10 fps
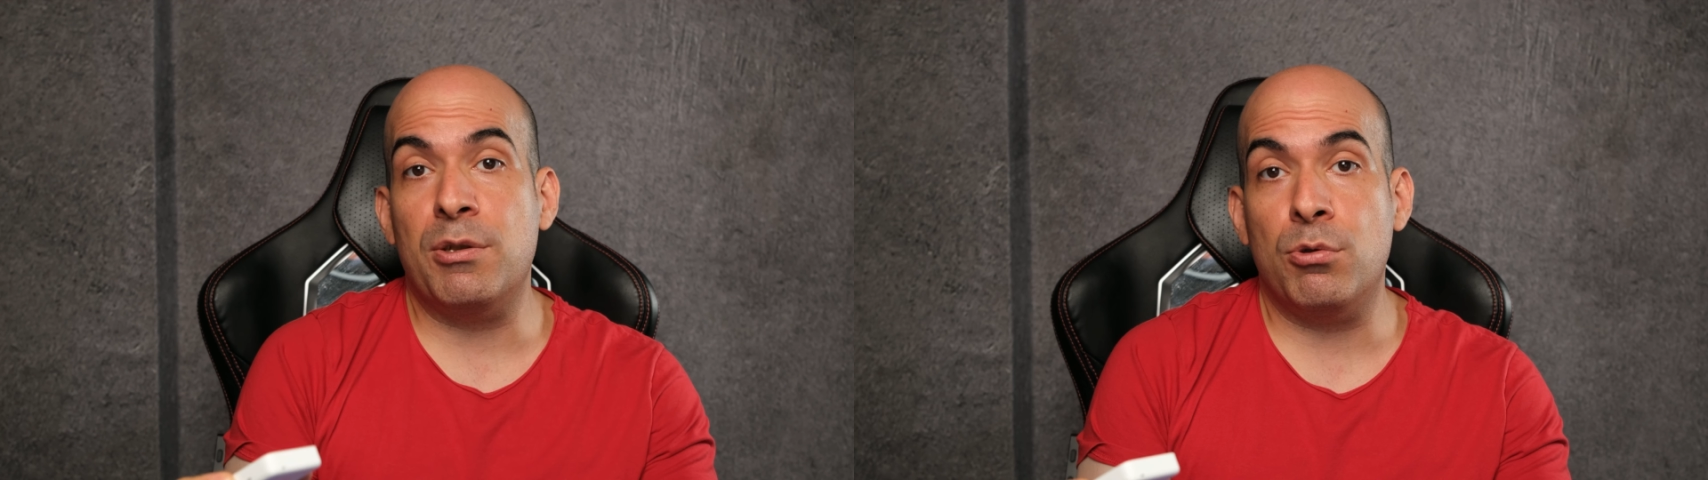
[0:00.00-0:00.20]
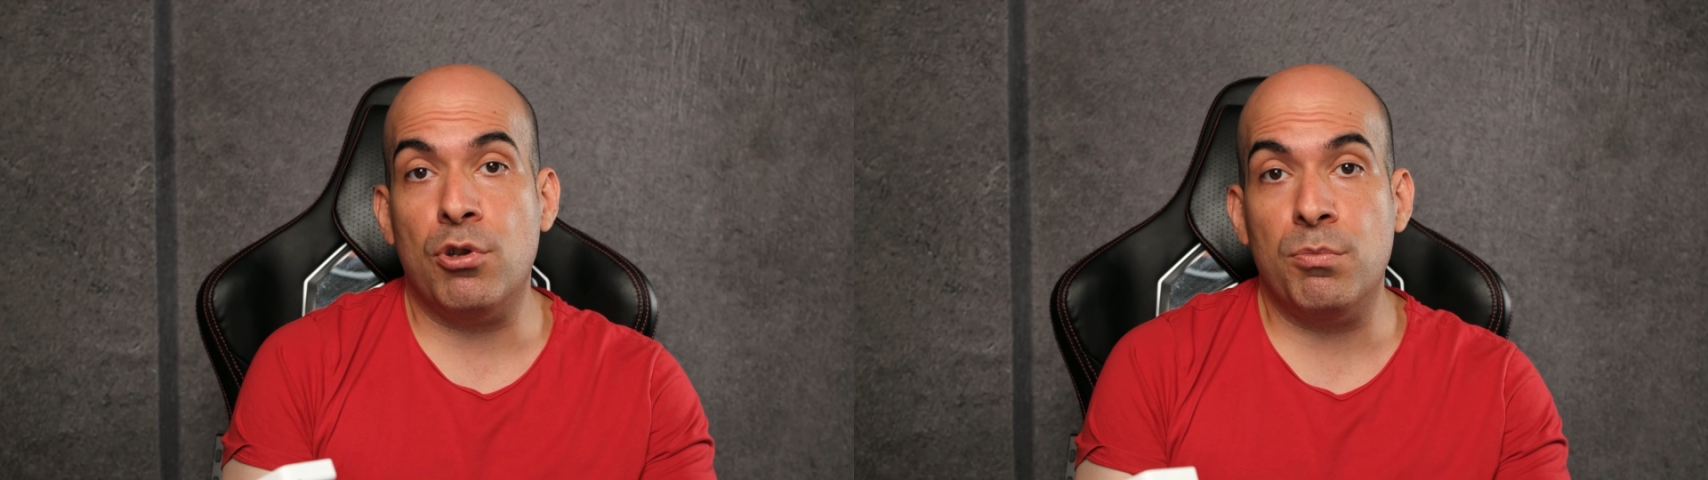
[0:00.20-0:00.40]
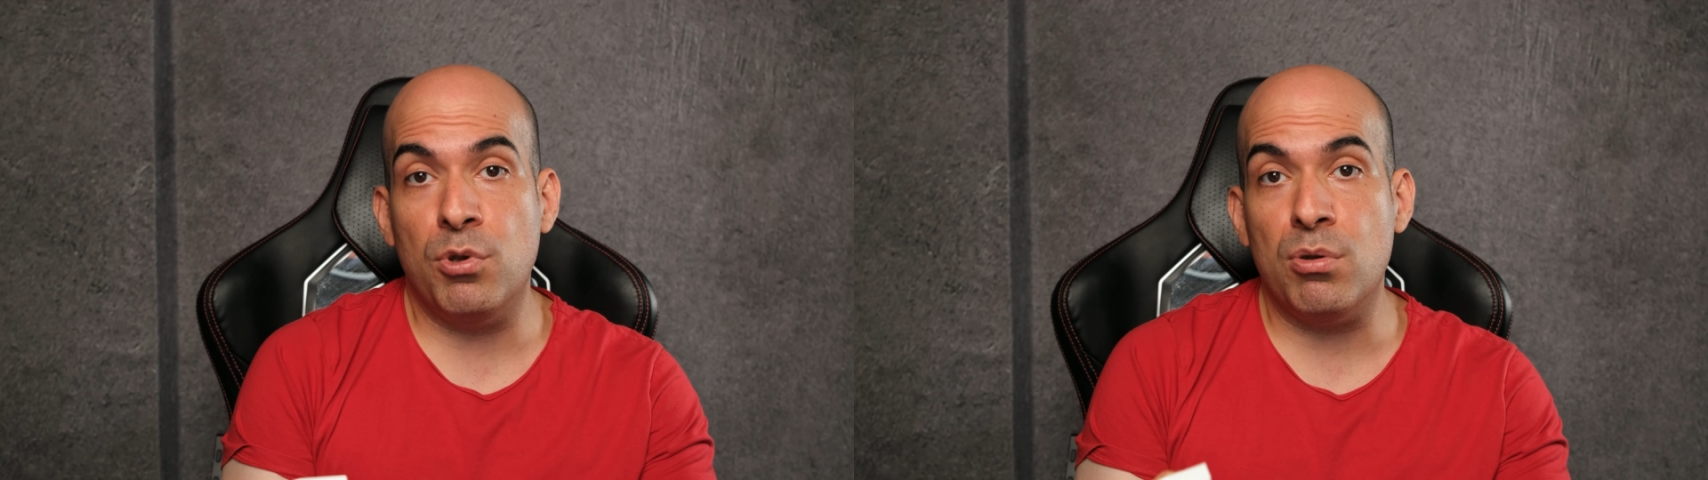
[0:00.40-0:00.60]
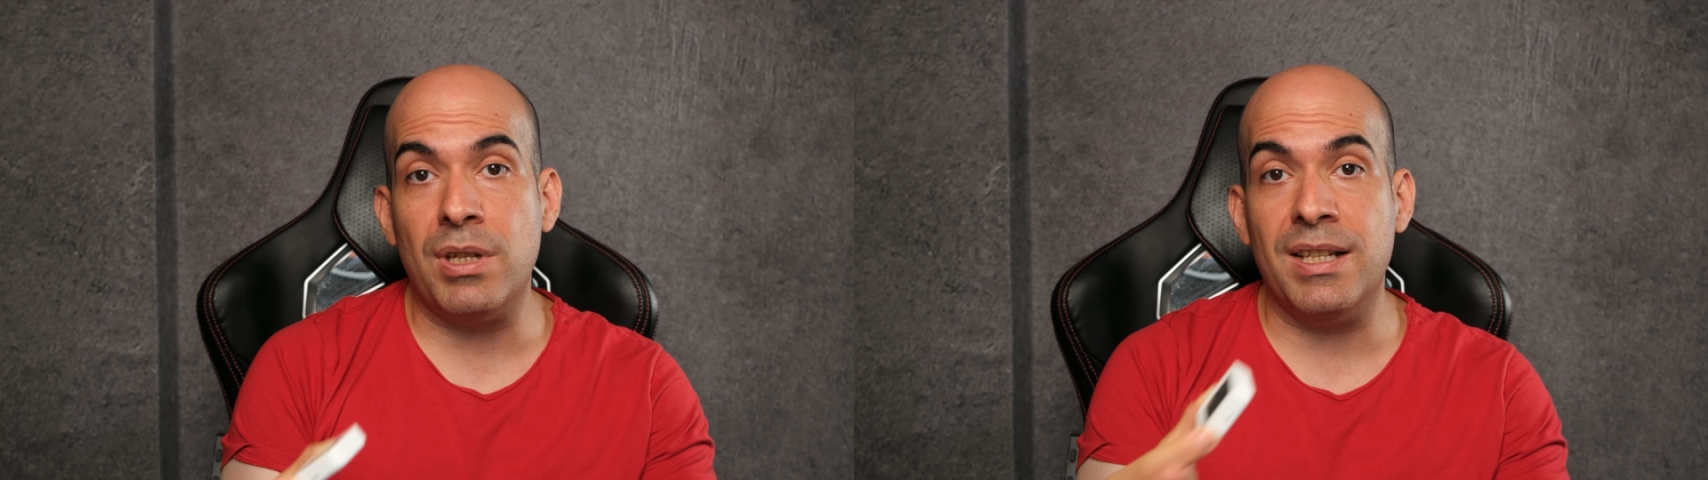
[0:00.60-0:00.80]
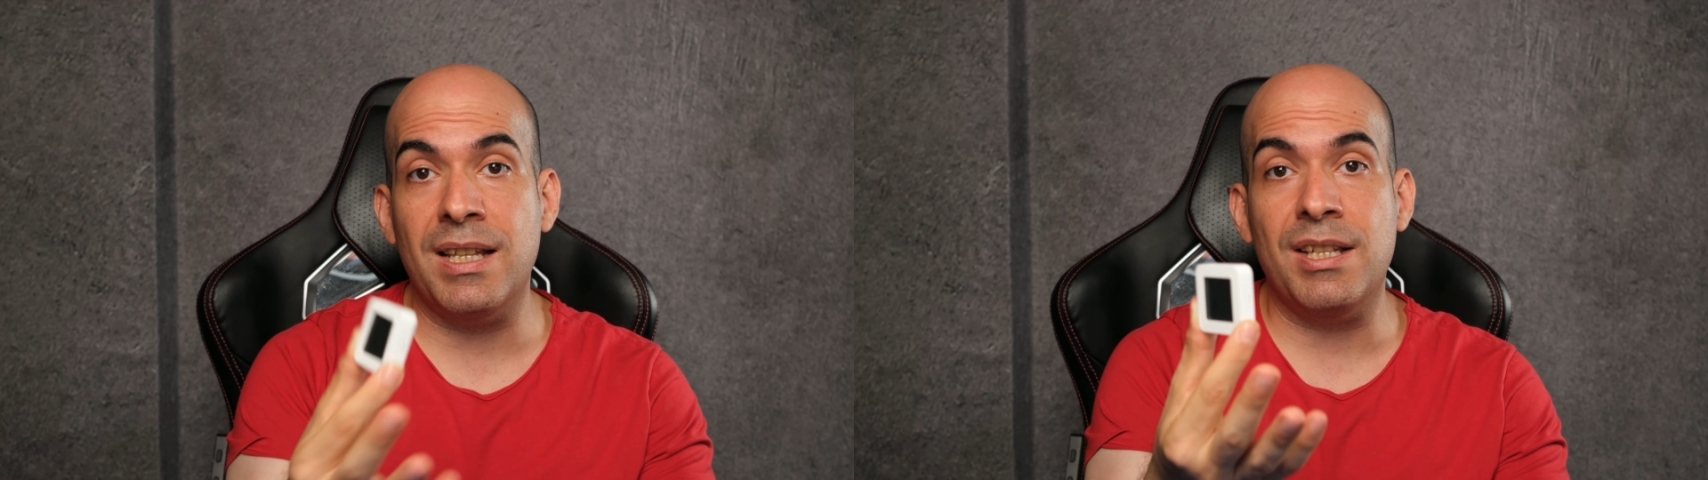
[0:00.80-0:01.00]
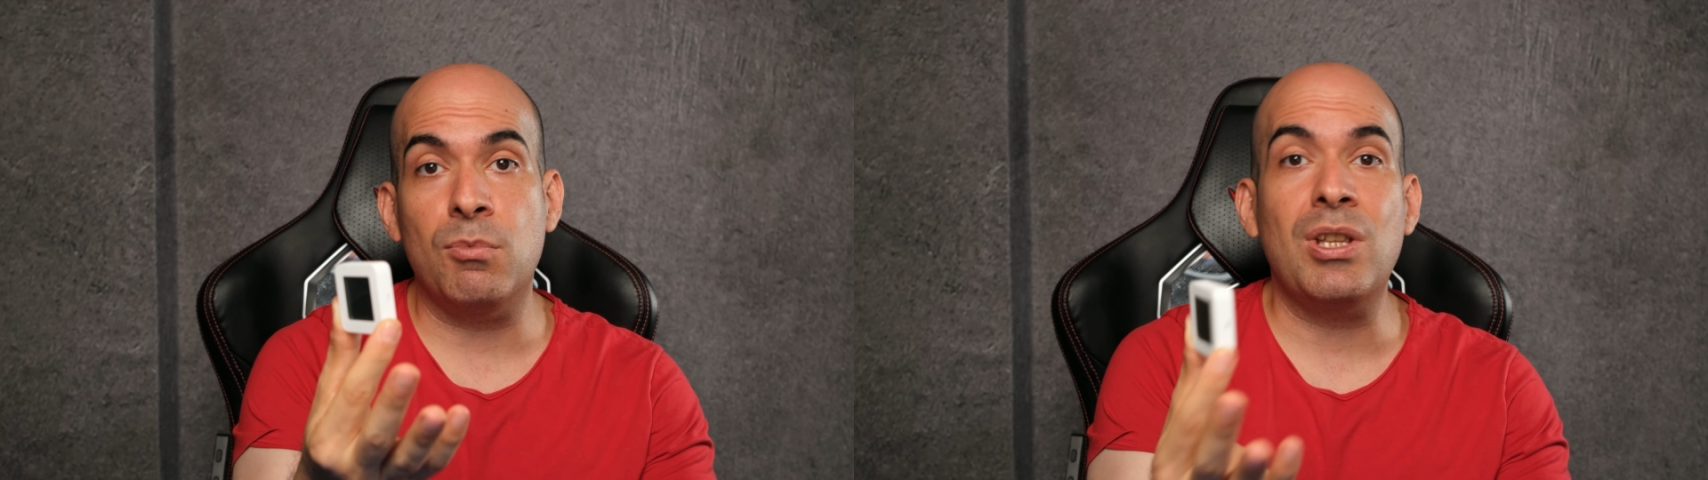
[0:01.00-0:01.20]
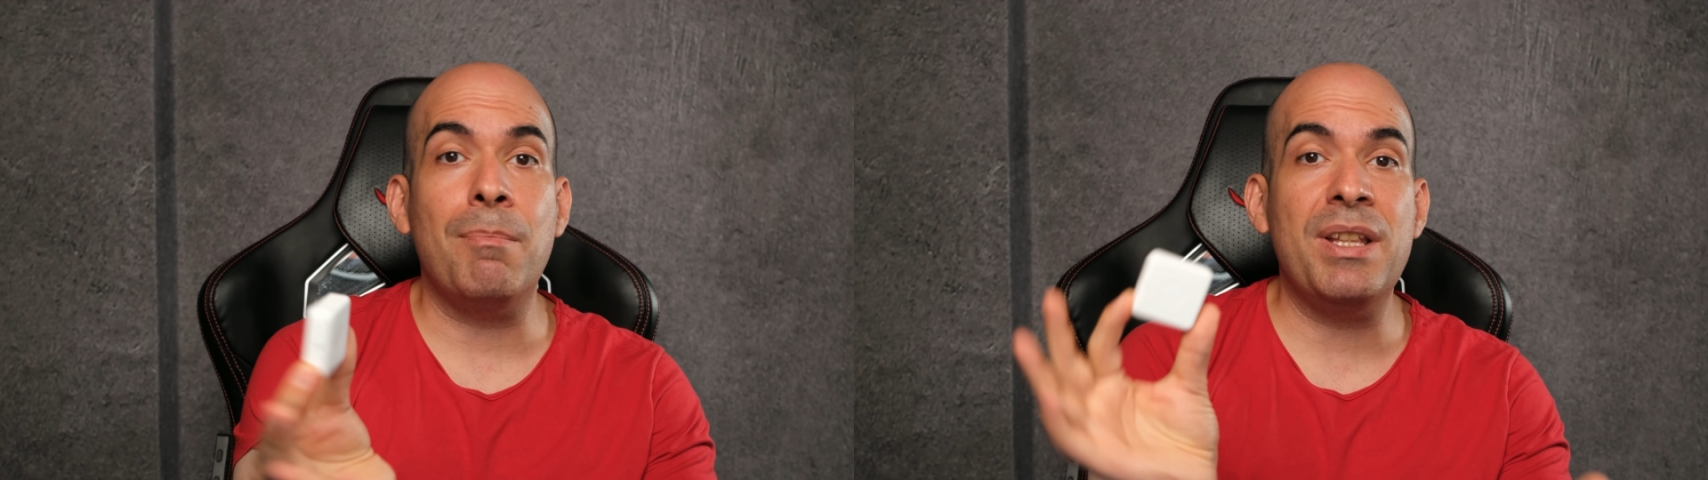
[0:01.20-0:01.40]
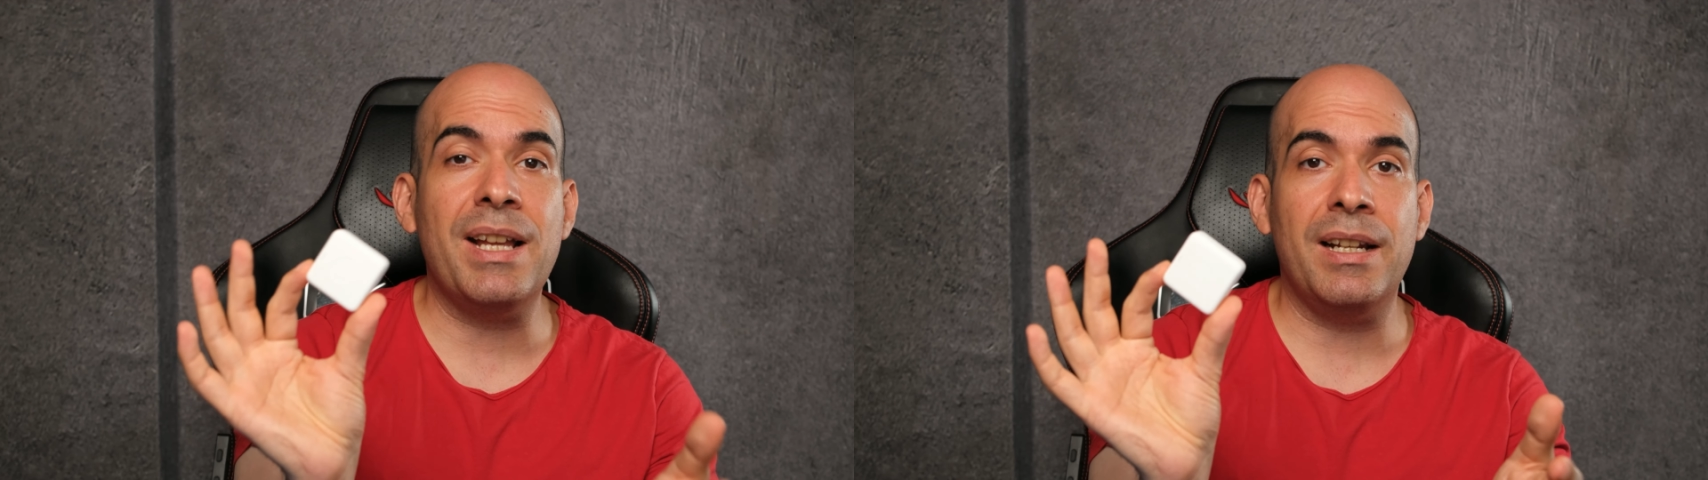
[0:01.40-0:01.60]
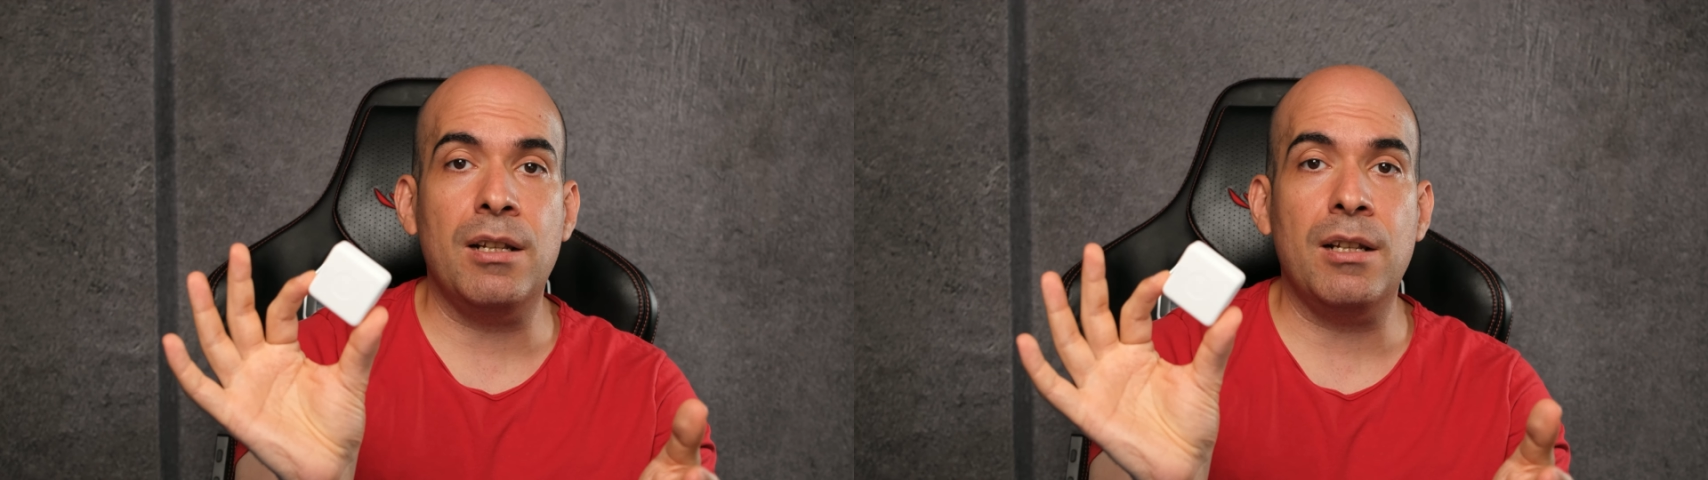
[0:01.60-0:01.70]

istiyorum diyorsanız da işte bundan bir tane